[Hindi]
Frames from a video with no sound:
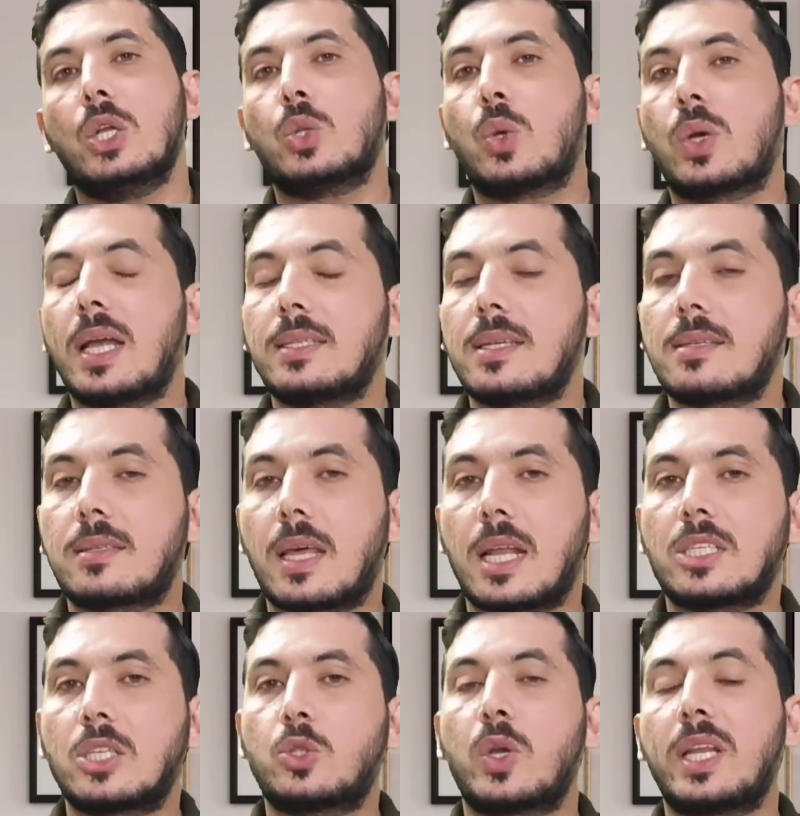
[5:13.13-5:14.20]
तो गाइज़ इस तरह
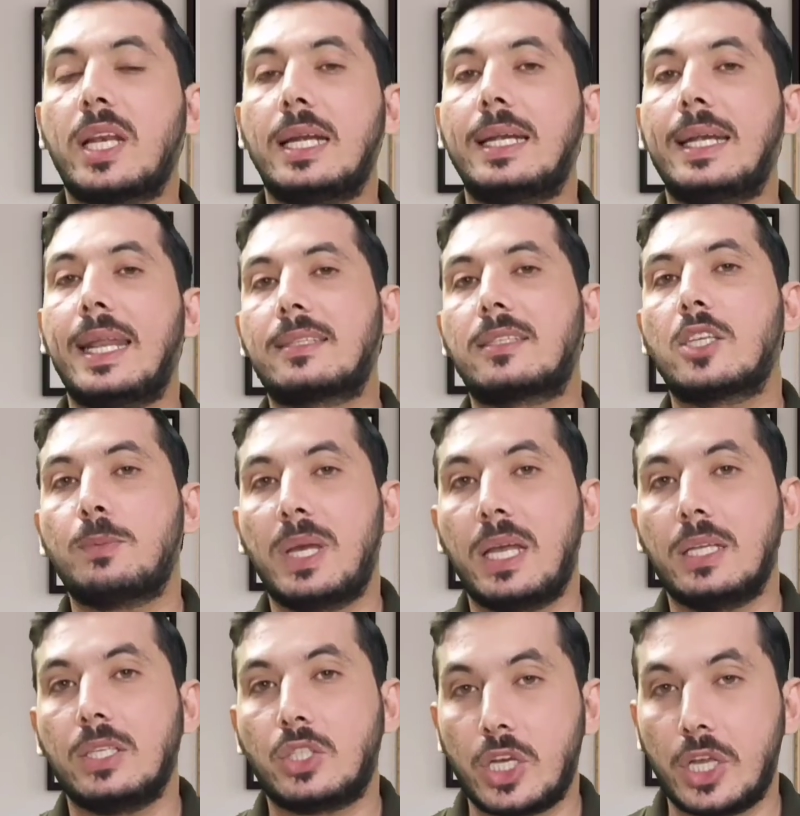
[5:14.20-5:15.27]
से जो है ना टैक्सेस
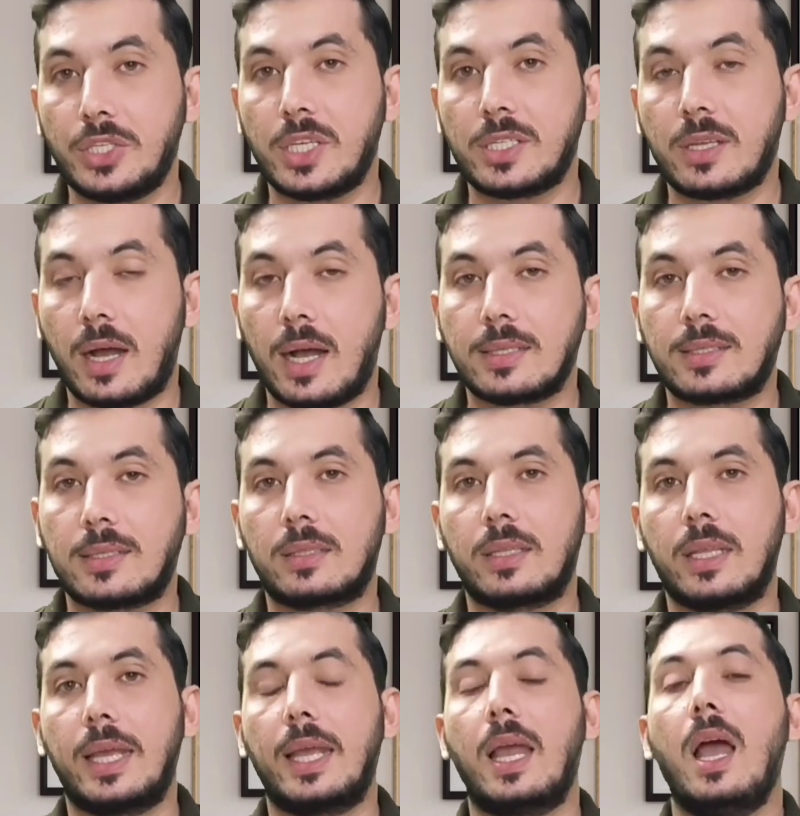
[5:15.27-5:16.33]
में चेंजेस आ
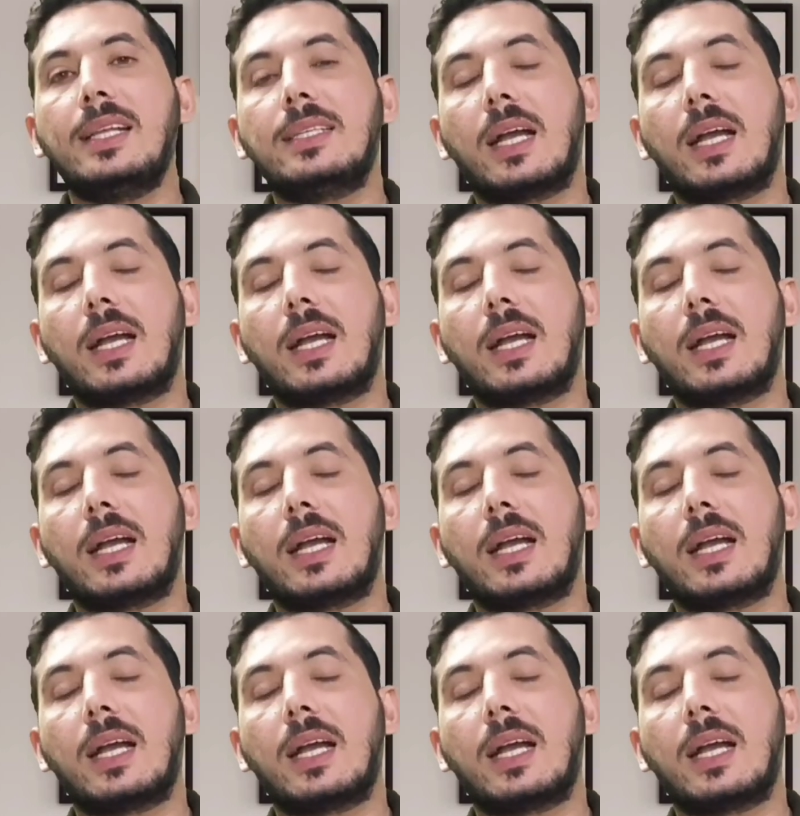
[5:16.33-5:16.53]
सकते हैं